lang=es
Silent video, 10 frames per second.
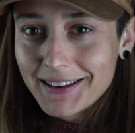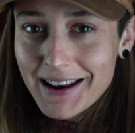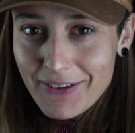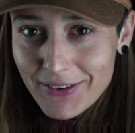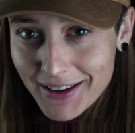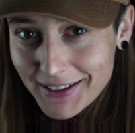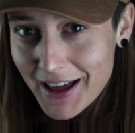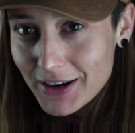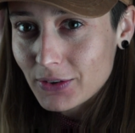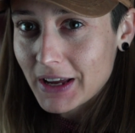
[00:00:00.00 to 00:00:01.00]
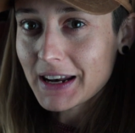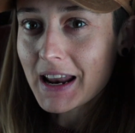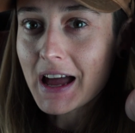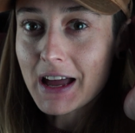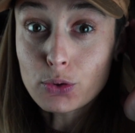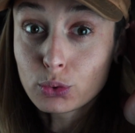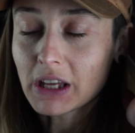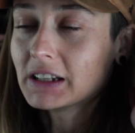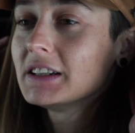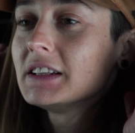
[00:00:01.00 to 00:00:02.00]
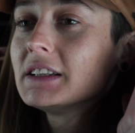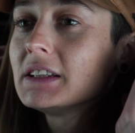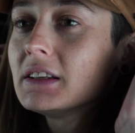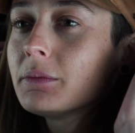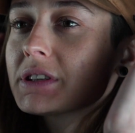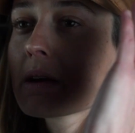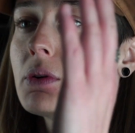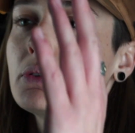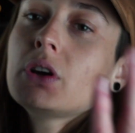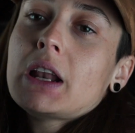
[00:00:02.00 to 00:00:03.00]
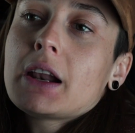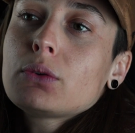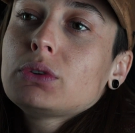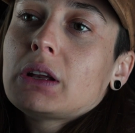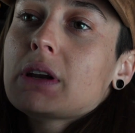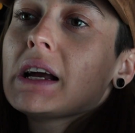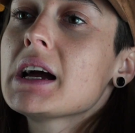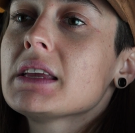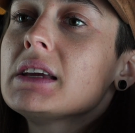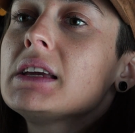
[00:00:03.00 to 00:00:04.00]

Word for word: en la, en, en la ruta. Empezamos, no en la ruta, en una calle